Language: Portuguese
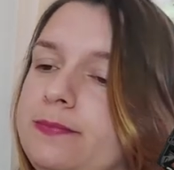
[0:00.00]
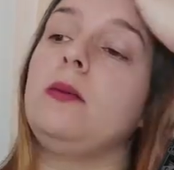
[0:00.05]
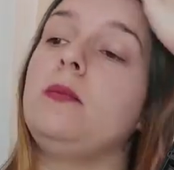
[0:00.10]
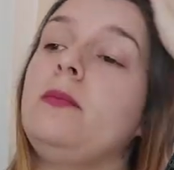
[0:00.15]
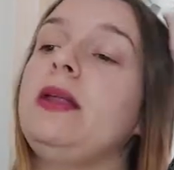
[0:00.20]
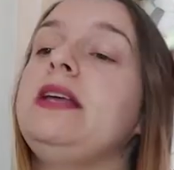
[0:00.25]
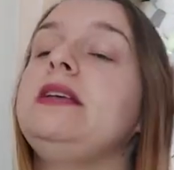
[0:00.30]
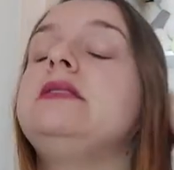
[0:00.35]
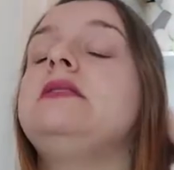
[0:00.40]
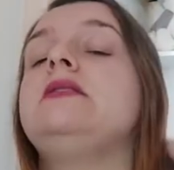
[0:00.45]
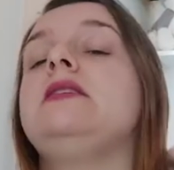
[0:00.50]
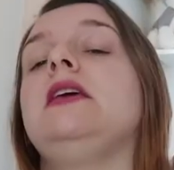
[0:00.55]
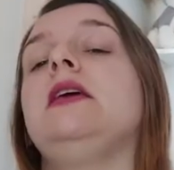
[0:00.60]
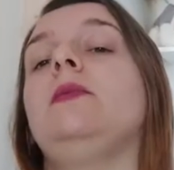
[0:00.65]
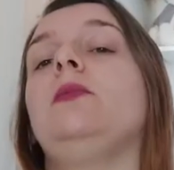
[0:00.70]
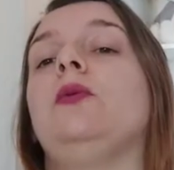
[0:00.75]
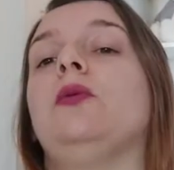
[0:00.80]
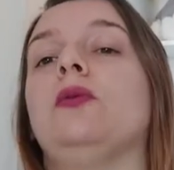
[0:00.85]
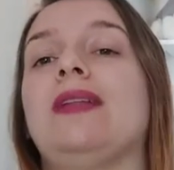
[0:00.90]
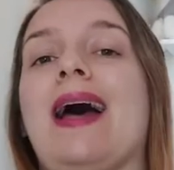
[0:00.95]

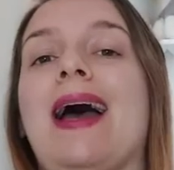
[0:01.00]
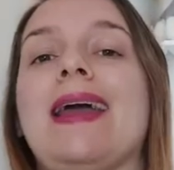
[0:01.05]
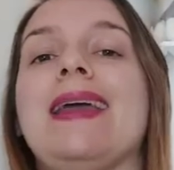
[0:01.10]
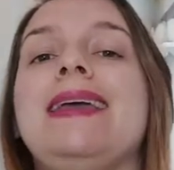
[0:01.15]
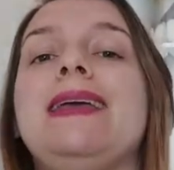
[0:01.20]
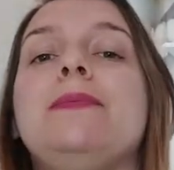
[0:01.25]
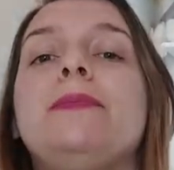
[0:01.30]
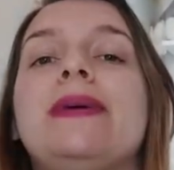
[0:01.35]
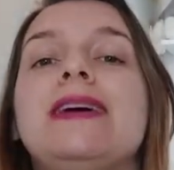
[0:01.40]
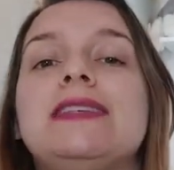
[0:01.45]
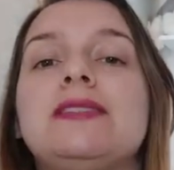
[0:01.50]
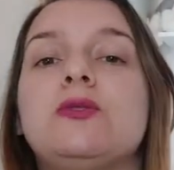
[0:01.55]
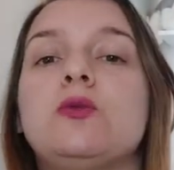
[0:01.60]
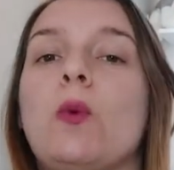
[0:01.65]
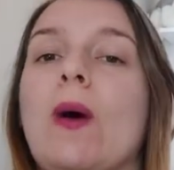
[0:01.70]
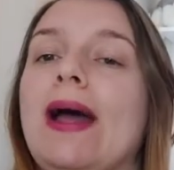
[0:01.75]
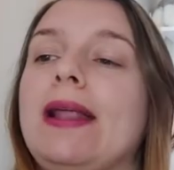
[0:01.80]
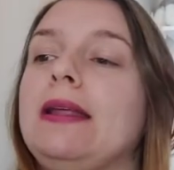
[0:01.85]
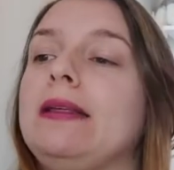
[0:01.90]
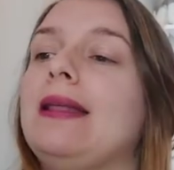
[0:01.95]
Princípio da
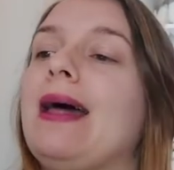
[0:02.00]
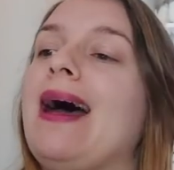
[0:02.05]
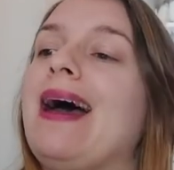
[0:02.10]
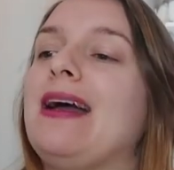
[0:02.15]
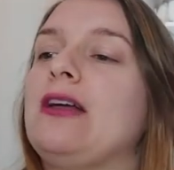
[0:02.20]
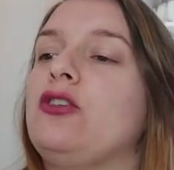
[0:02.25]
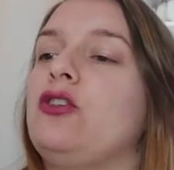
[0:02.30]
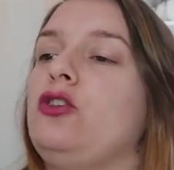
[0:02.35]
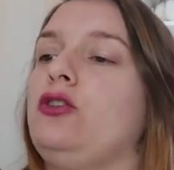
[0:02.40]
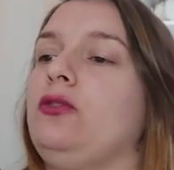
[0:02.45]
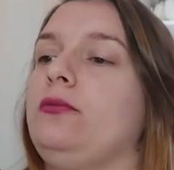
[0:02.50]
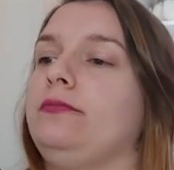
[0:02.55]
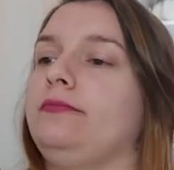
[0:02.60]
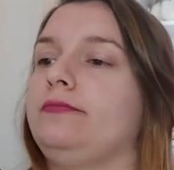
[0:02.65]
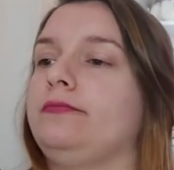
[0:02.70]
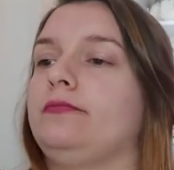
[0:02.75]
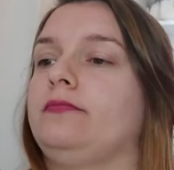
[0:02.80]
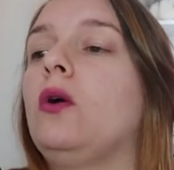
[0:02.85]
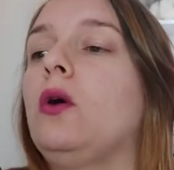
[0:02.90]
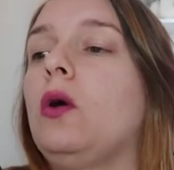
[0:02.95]
impessoalidade.
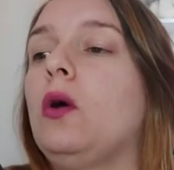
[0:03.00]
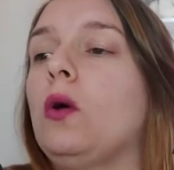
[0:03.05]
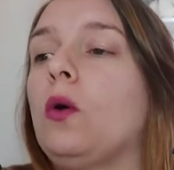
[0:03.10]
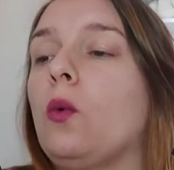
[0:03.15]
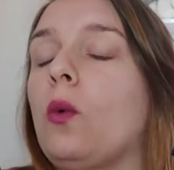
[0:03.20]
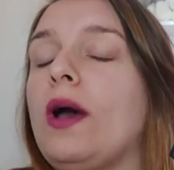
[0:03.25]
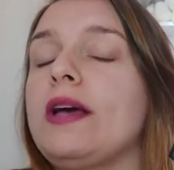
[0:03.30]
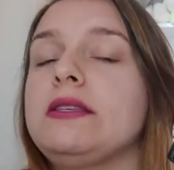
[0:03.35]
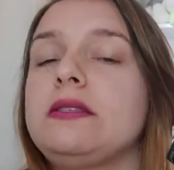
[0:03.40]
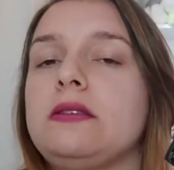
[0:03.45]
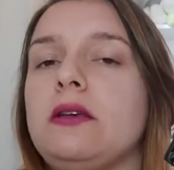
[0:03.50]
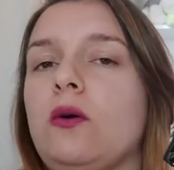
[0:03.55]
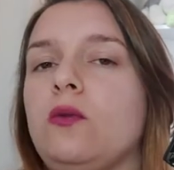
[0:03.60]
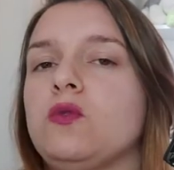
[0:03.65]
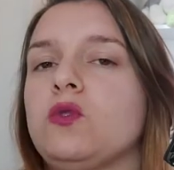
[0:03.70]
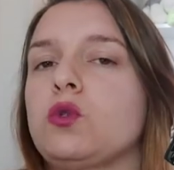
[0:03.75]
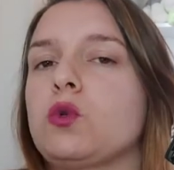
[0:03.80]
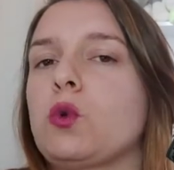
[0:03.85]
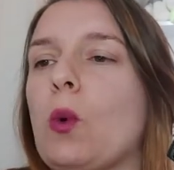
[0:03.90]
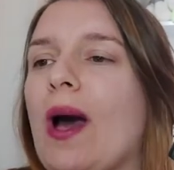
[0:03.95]
Quais são
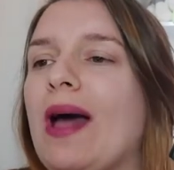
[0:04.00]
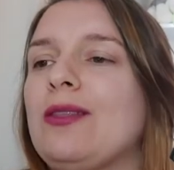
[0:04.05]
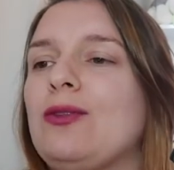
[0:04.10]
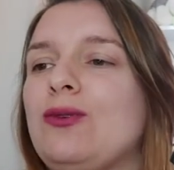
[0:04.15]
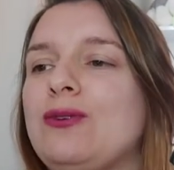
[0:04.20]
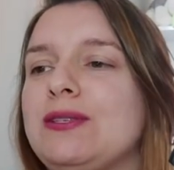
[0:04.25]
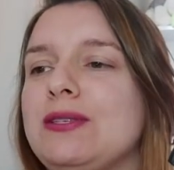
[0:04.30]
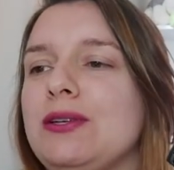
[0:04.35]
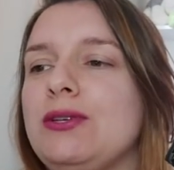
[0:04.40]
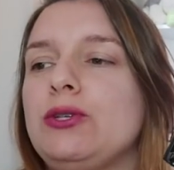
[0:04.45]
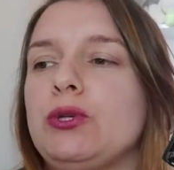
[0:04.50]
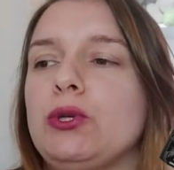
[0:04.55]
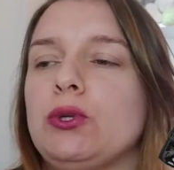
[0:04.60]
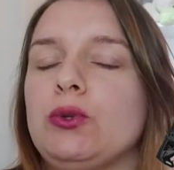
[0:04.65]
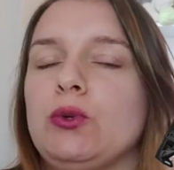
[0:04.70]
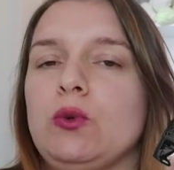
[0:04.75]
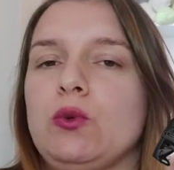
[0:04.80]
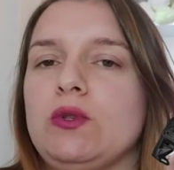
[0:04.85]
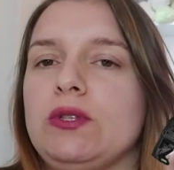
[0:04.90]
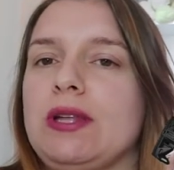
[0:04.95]
os quatro
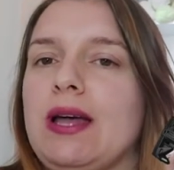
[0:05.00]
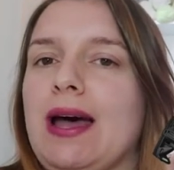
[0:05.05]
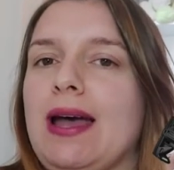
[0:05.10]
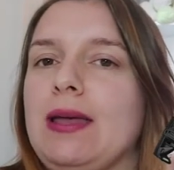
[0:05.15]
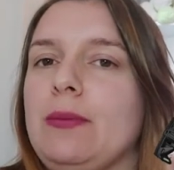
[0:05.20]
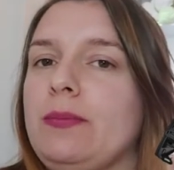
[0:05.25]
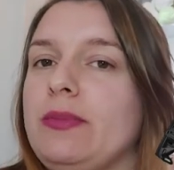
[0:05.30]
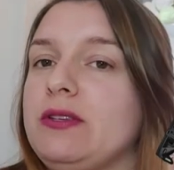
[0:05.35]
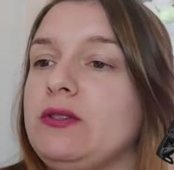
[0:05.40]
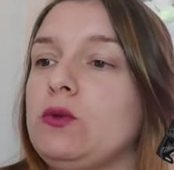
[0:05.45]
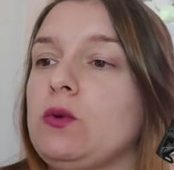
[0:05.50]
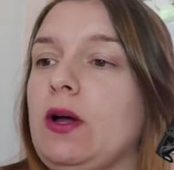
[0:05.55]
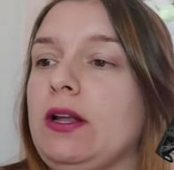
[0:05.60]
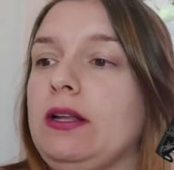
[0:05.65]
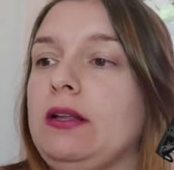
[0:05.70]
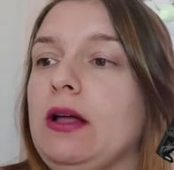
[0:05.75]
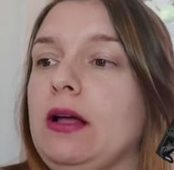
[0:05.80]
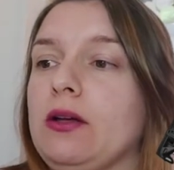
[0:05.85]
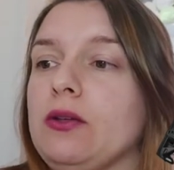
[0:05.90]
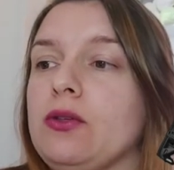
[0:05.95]
sentidos da
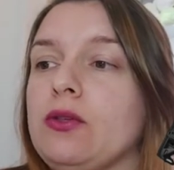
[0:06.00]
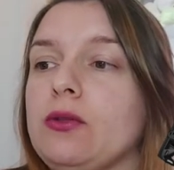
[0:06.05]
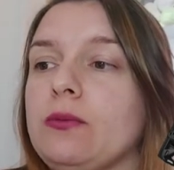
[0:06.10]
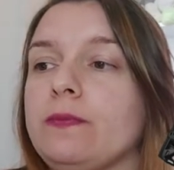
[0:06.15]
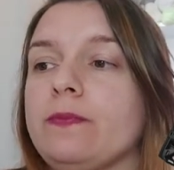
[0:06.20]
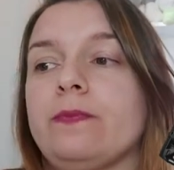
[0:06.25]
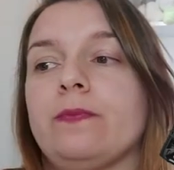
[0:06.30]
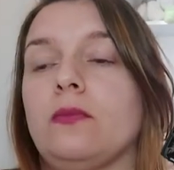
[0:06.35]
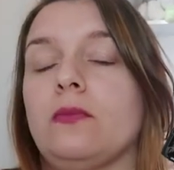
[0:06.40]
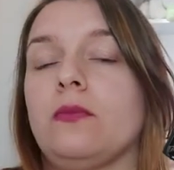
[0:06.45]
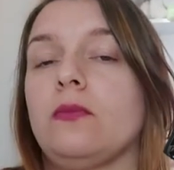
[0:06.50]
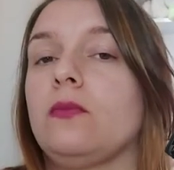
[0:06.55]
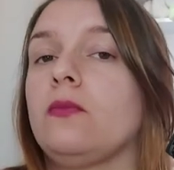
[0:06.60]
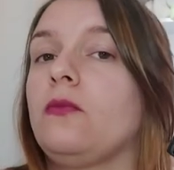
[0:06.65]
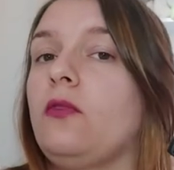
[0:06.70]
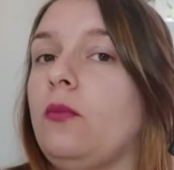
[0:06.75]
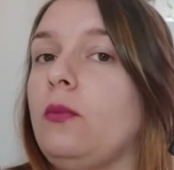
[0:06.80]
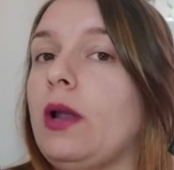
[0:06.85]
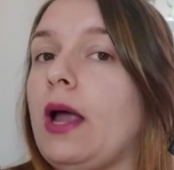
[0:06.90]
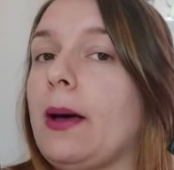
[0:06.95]
impessoalidade?
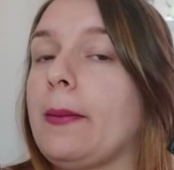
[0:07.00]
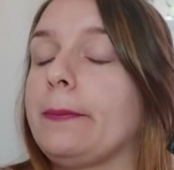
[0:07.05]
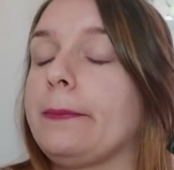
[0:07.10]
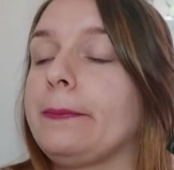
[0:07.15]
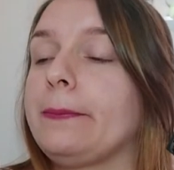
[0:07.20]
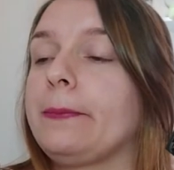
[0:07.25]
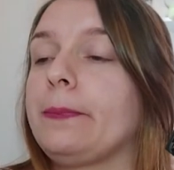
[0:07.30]
Vamos lá.